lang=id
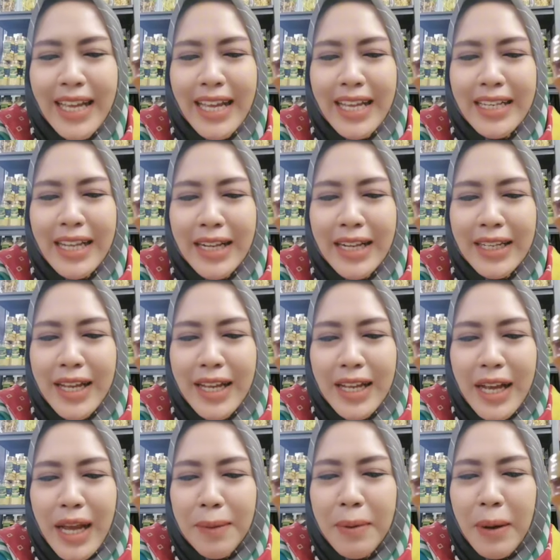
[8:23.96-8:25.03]
dan
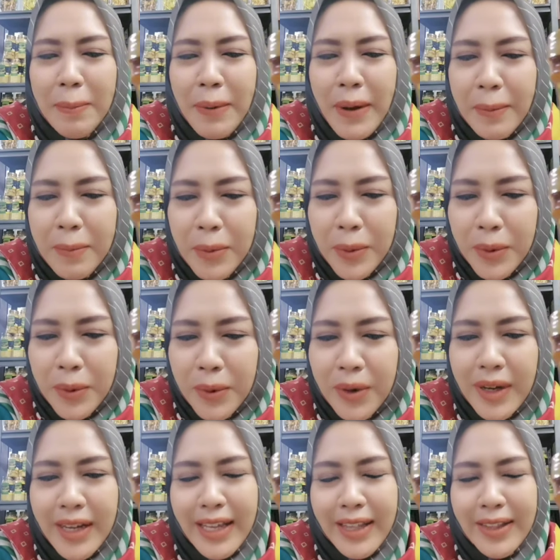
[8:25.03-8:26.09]
nggak apa-apa Bu
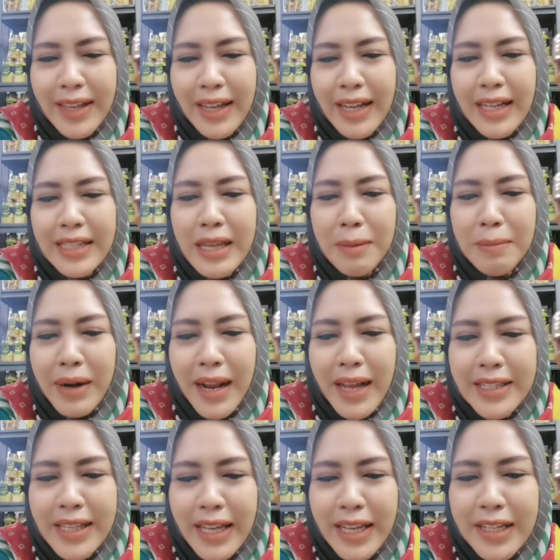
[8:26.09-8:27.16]
gitu ya sabar
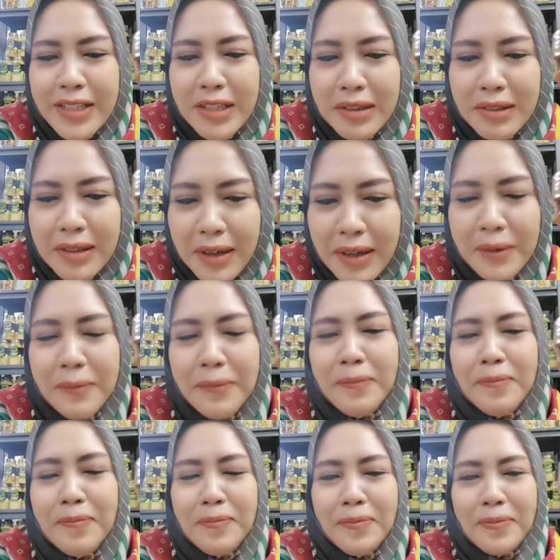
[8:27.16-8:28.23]
aja insya Allah
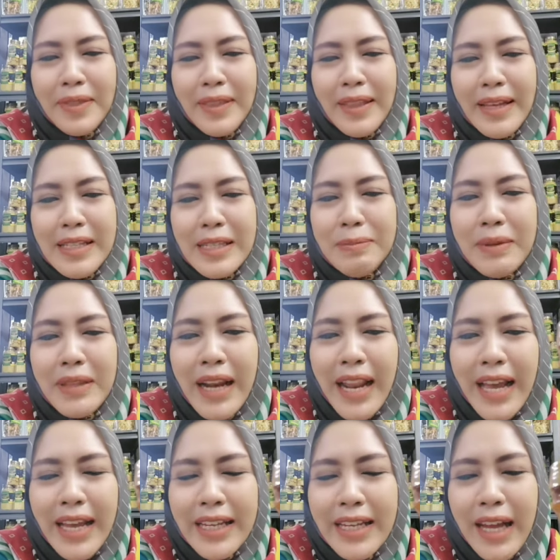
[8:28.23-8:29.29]
sebentar
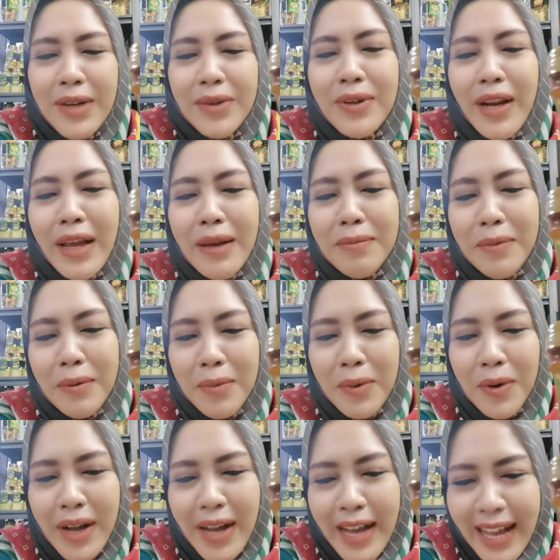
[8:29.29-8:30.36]
lagi dianugerahi
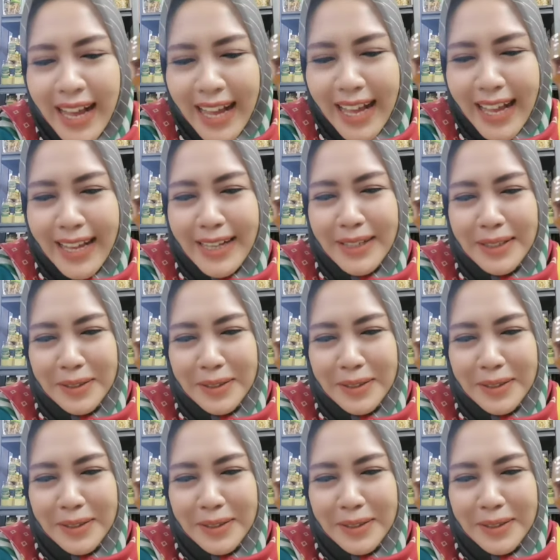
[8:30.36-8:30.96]
momongan